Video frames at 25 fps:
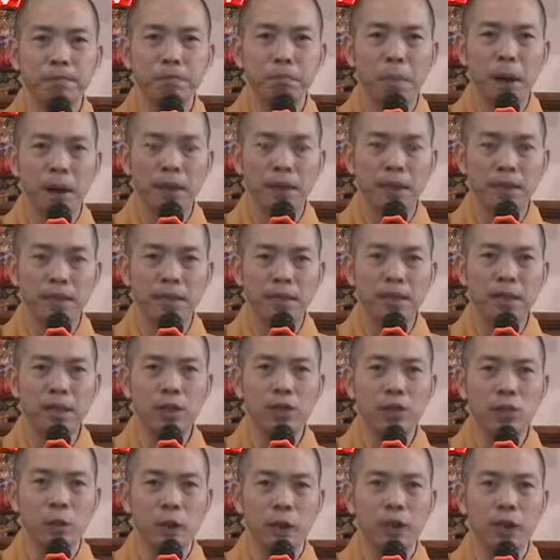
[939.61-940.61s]
bằng
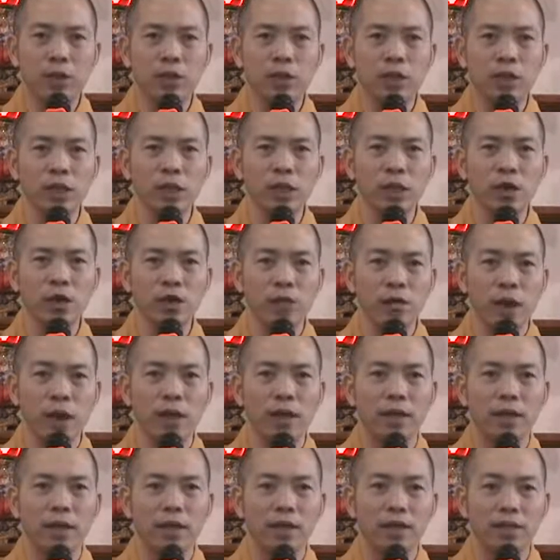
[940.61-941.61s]
trí tuệ của người con
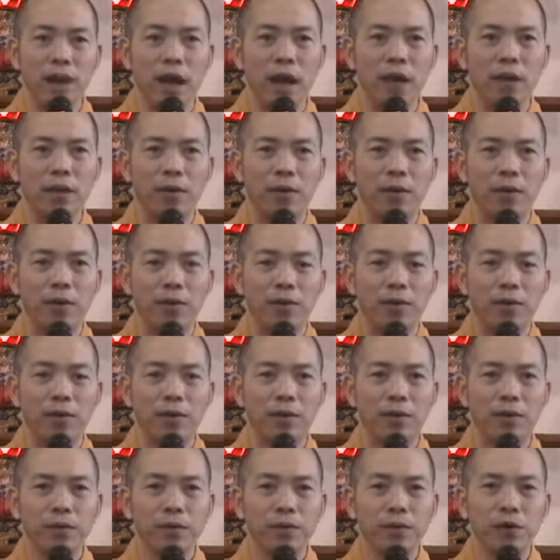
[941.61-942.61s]
Phật đi vào,
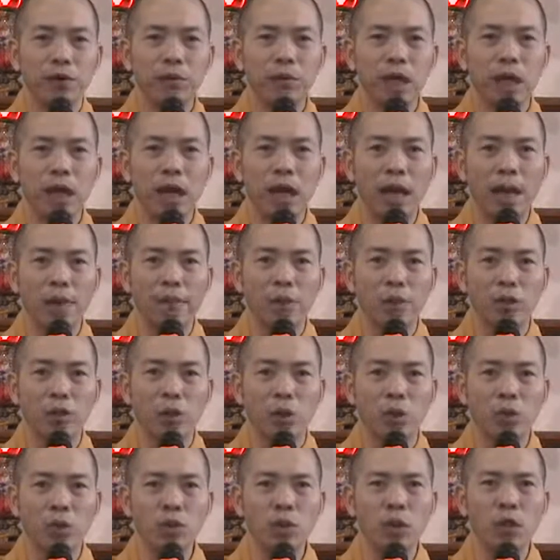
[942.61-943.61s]
chúng ta làm
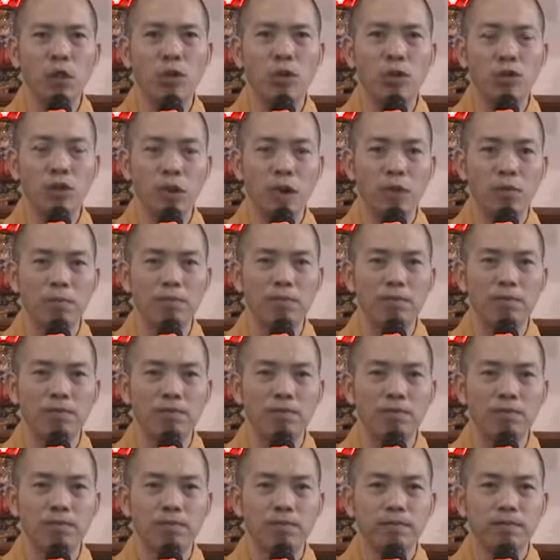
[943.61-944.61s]
chủ được cuộc sống
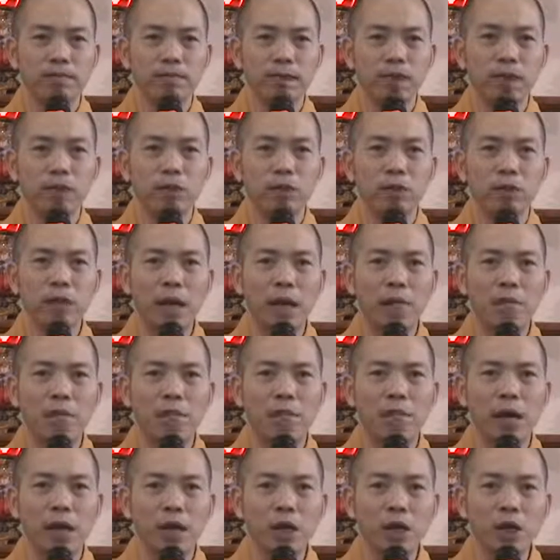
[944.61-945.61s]
thì chúng ta
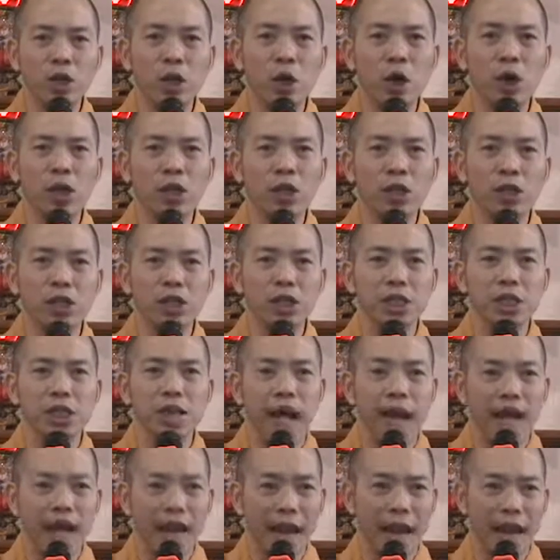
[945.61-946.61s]
vẫn có được
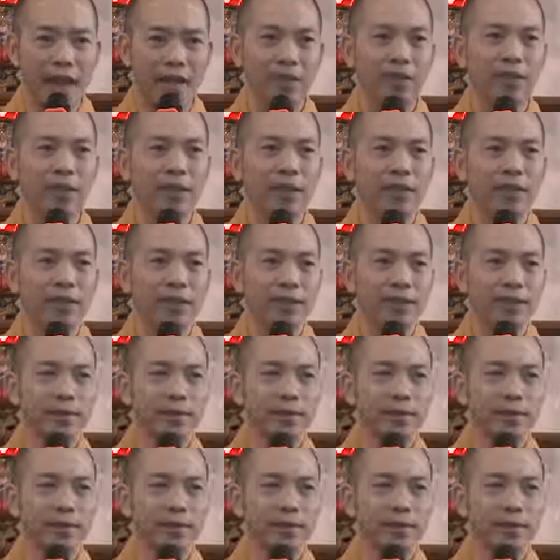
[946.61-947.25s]
sự an lạc không?